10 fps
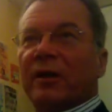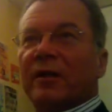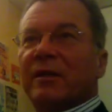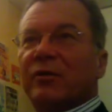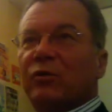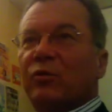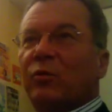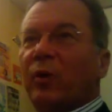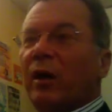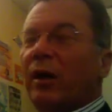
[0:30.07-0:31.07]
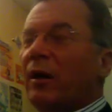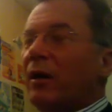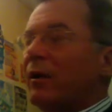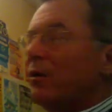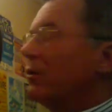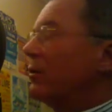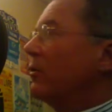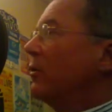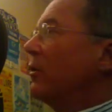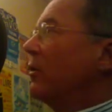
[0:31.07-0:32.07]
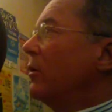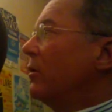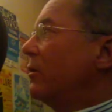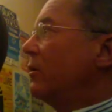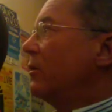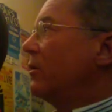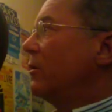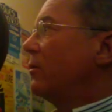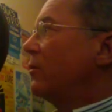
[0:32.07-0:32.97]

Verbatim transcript: C'est d'une part euh, euh,